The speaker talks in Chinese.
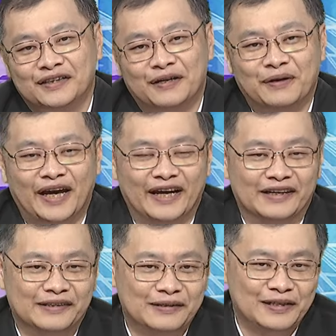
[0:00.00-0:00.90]
对不对？
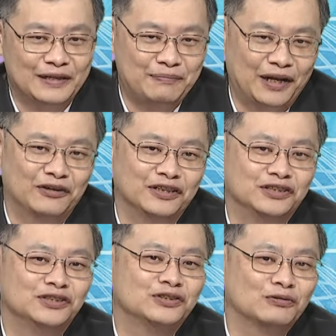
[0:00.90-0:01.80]
哎，盘后也
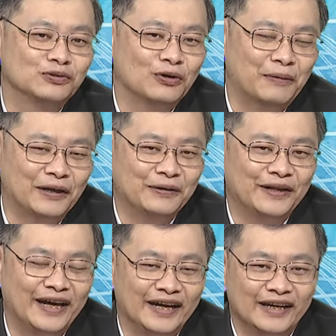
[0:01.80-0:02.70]
是重挫嘛，对不
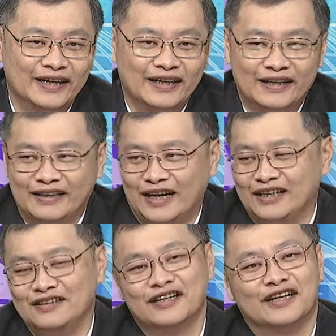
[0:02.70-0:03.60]
对？那
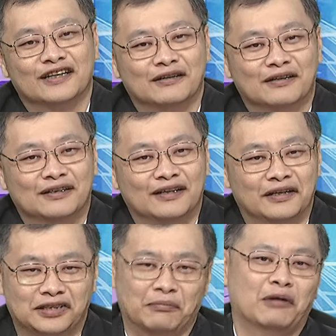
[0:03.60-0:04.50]
英特尔
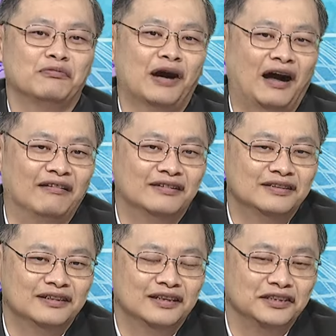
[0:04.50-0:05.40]
哎财报不好，
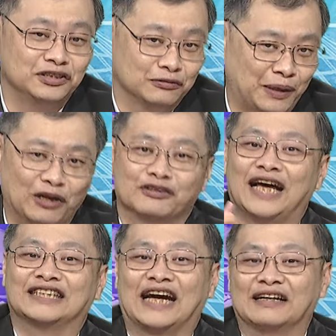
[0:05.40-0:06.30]
就盘后
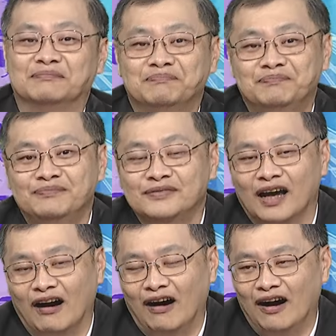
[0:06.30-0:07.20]
大涨，
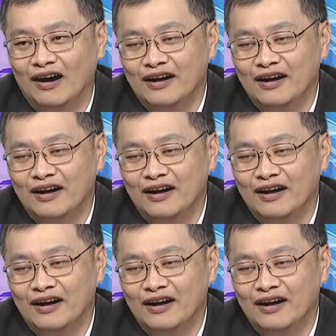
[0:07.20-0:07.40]
哦。